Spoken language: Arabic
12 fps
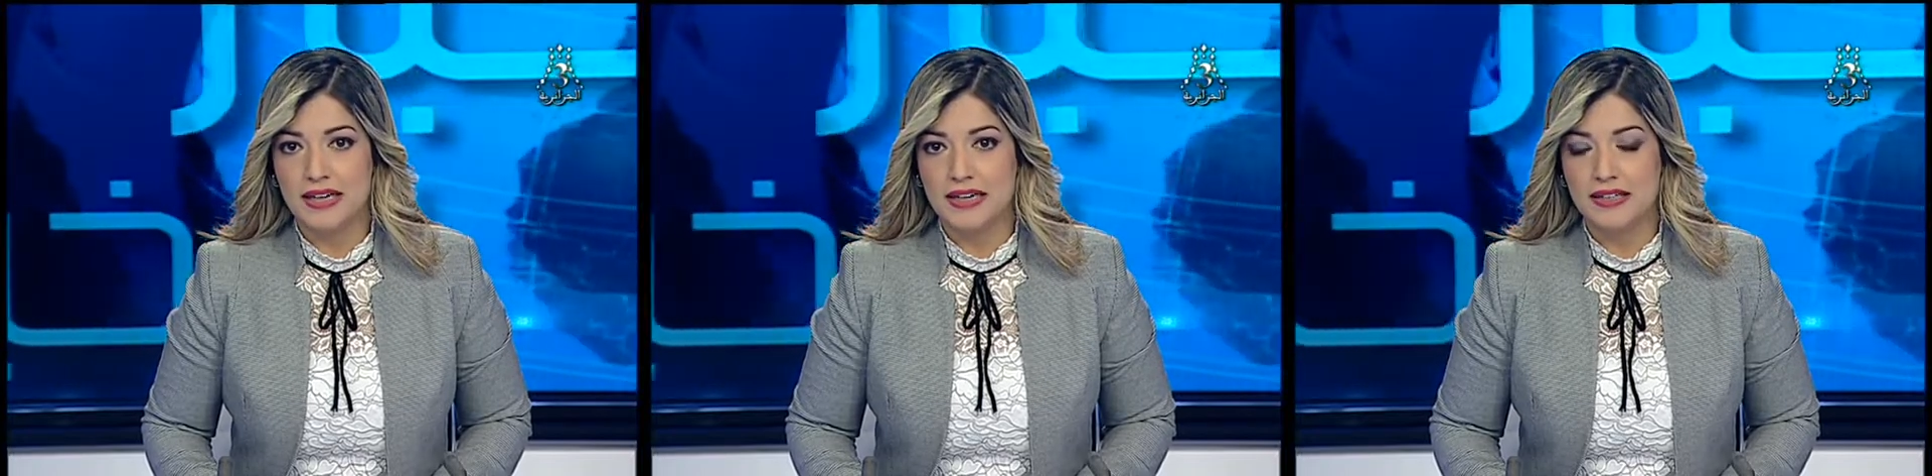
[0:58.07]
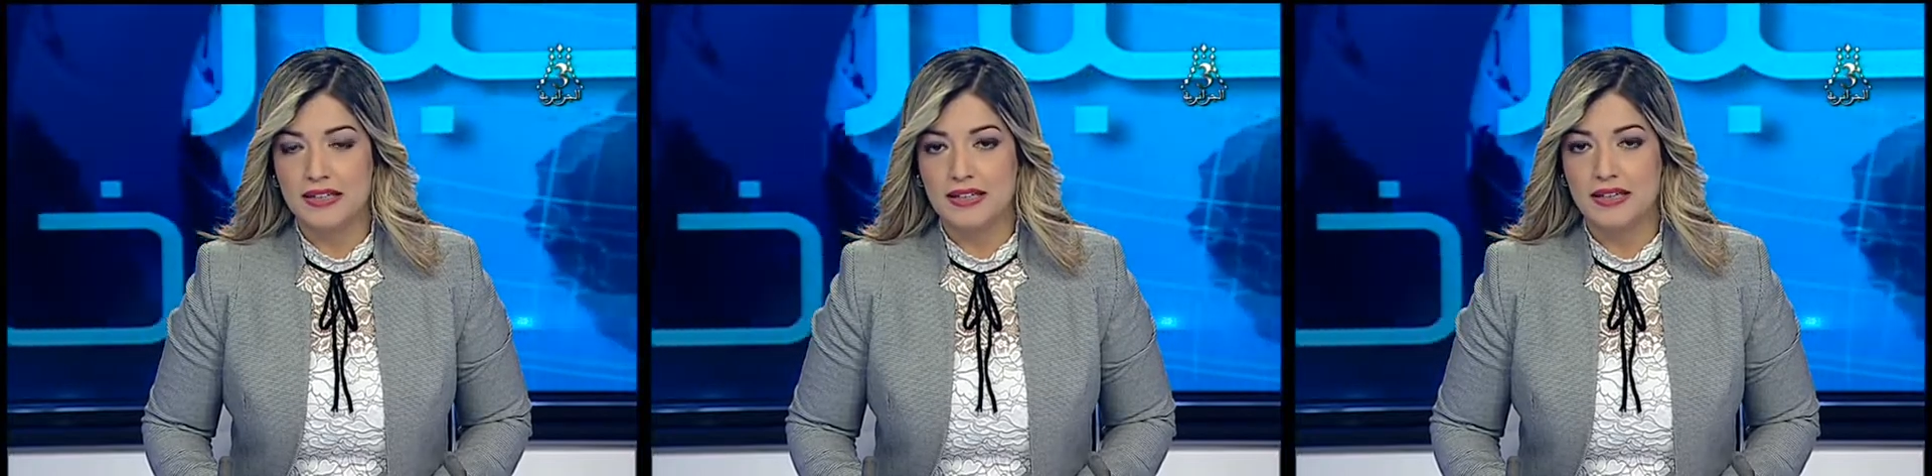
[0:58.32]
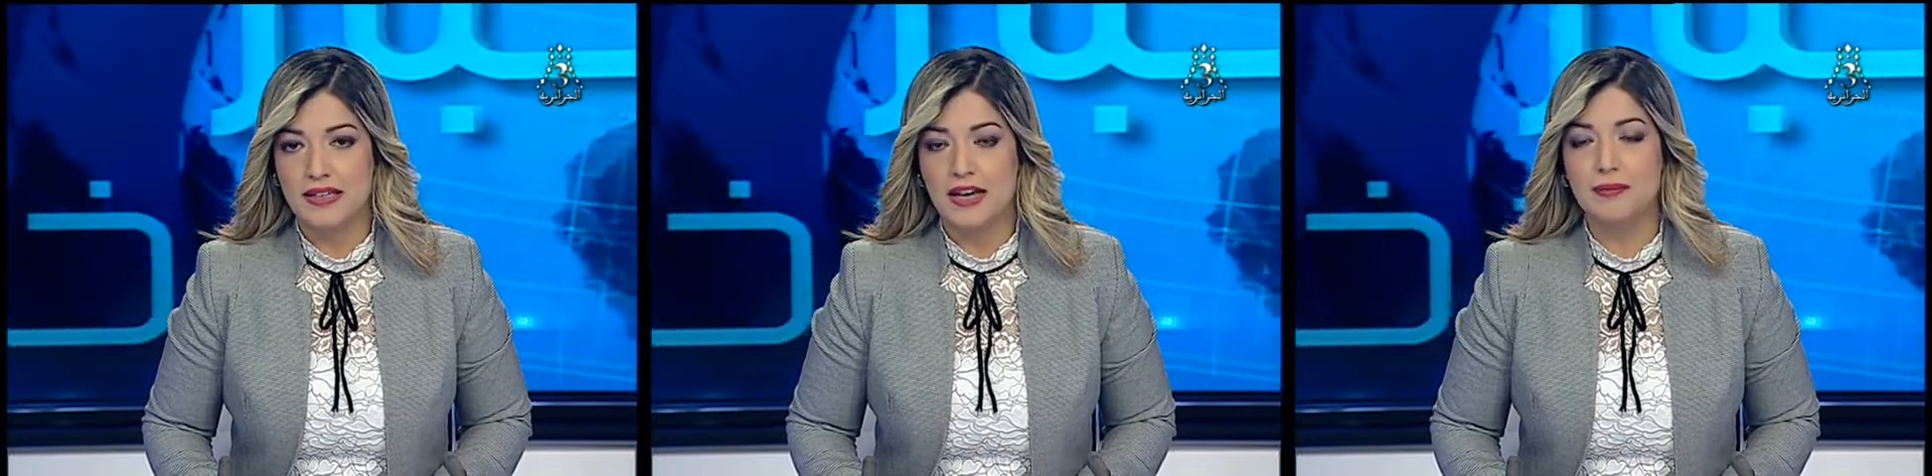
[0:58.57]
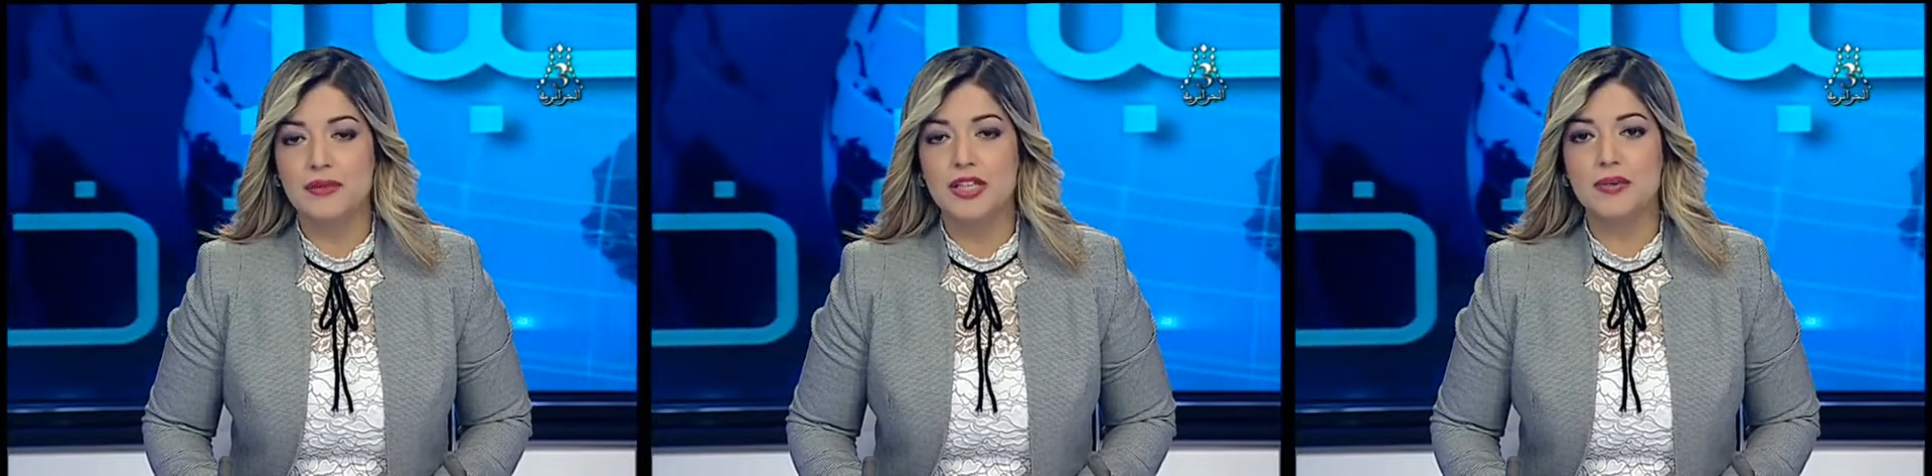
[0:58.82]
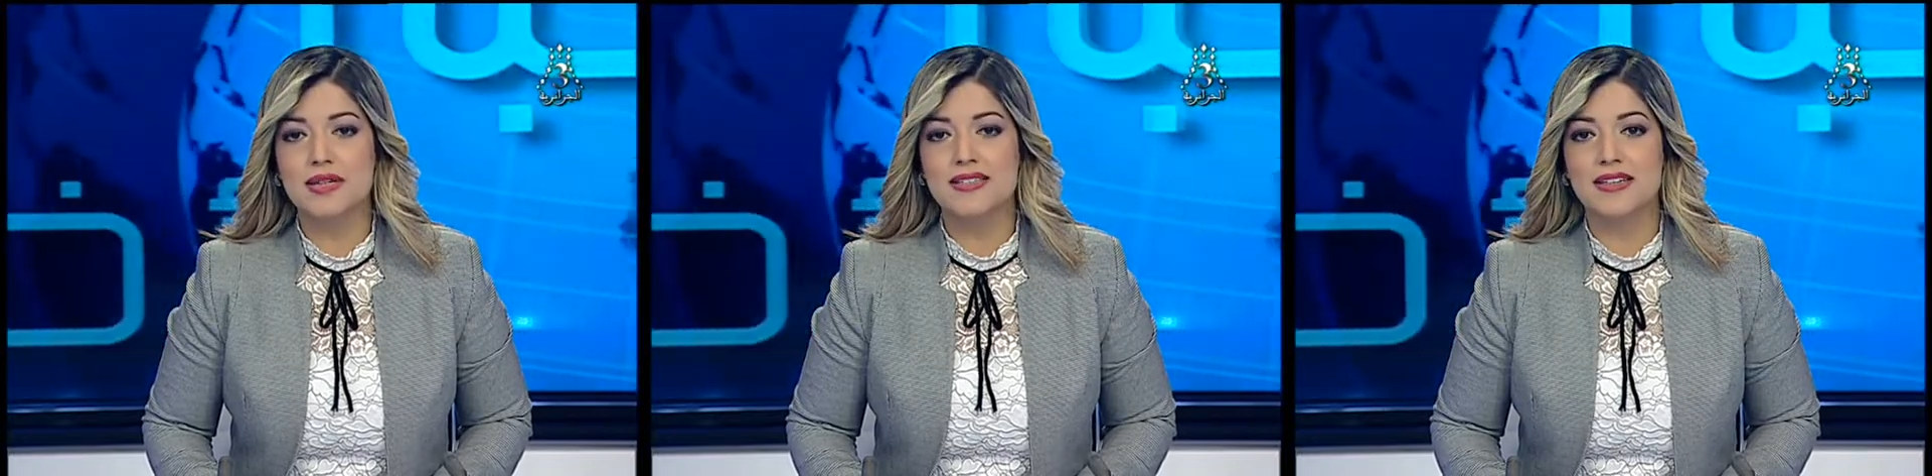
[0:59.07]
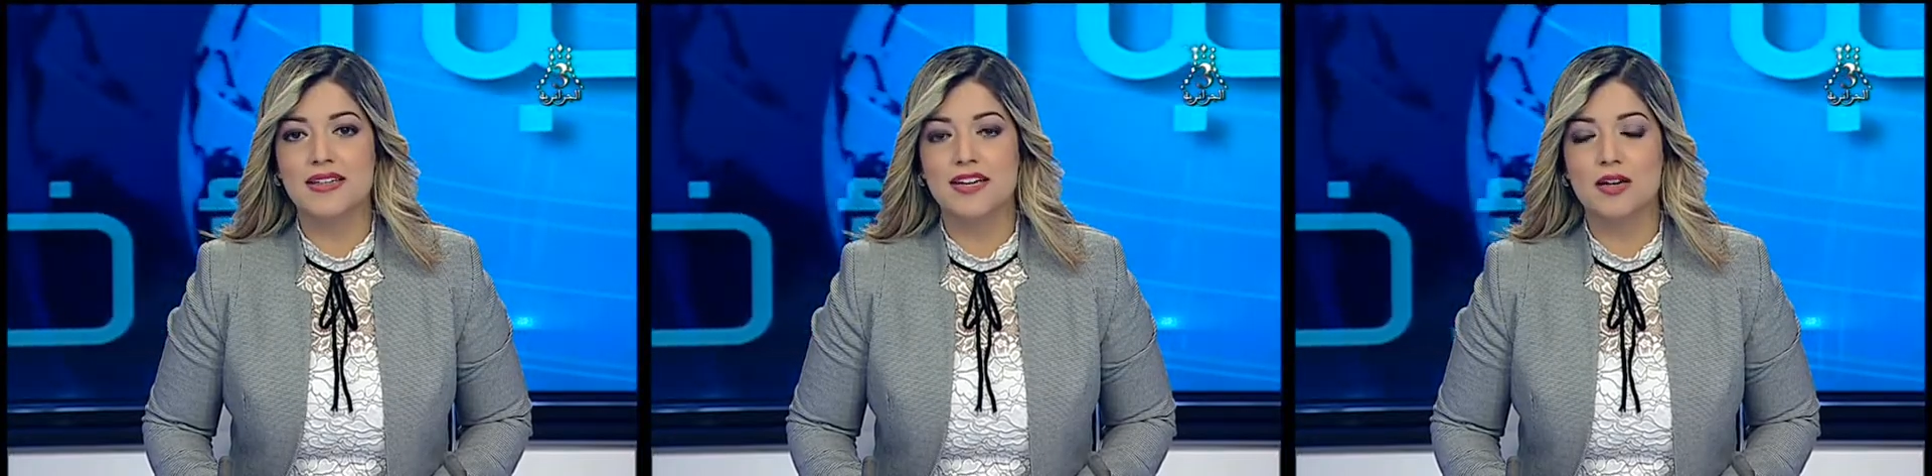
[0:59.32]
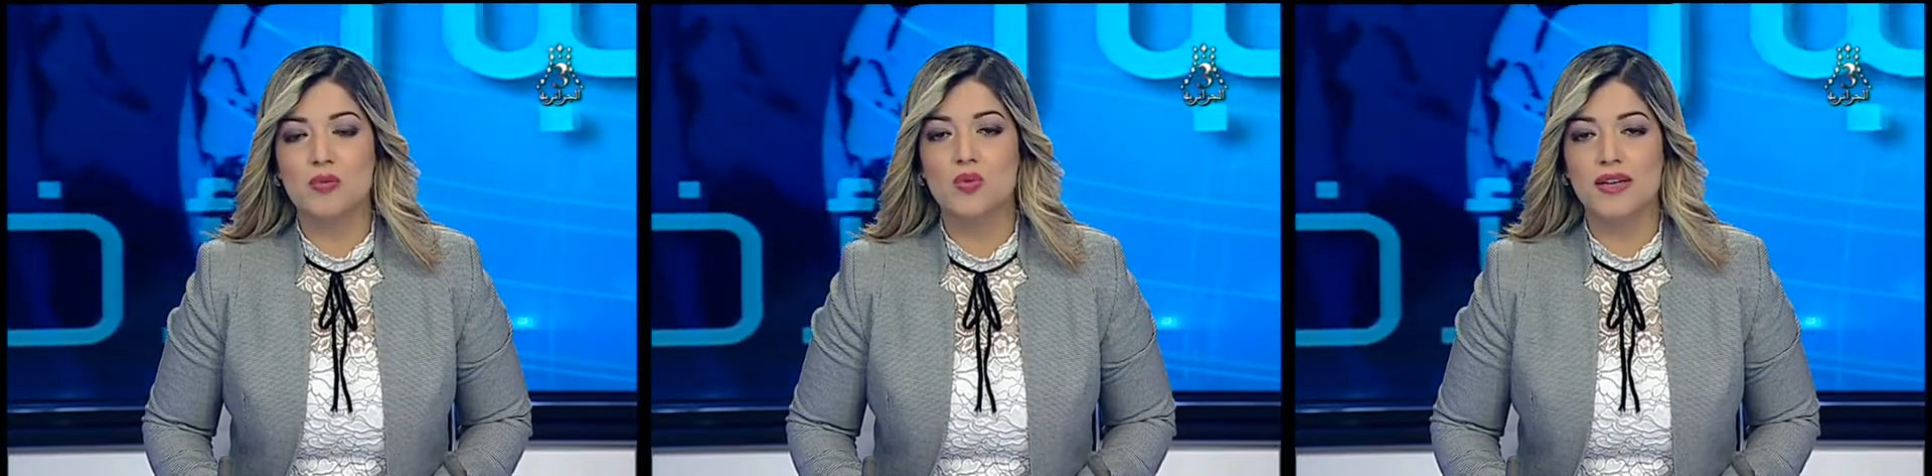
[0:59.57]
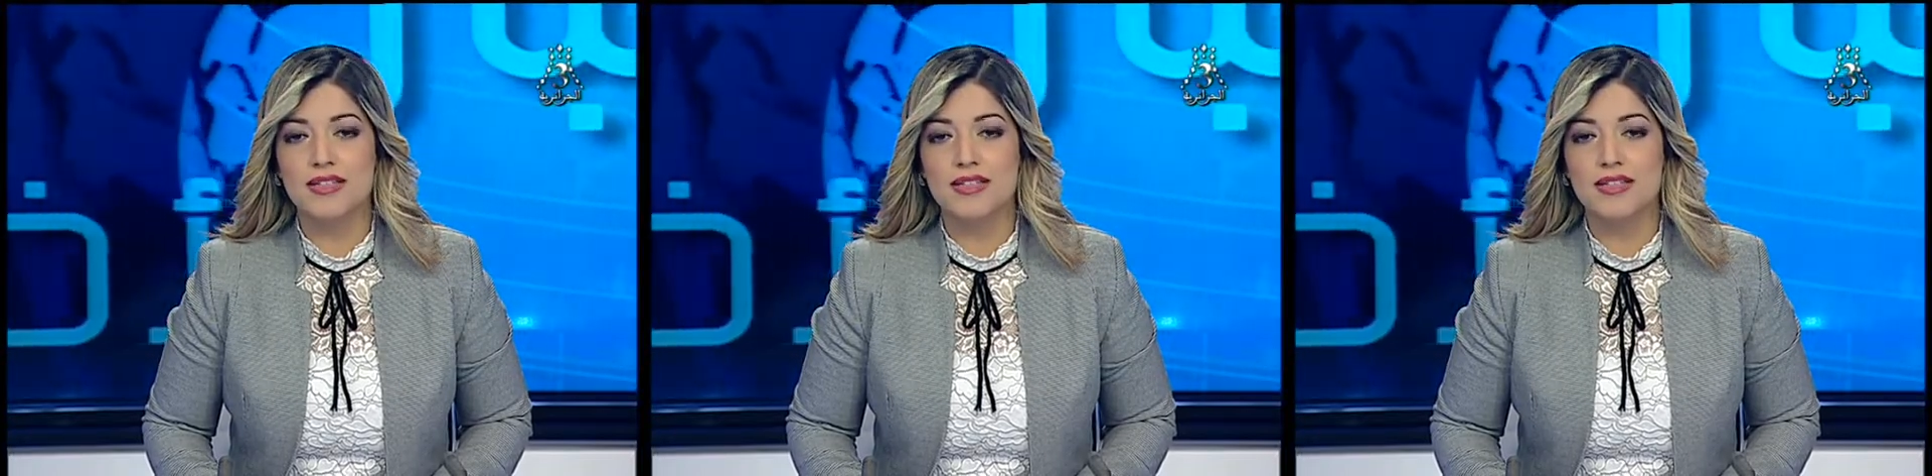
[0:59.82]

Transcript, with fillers: أحلال الأمن والسلام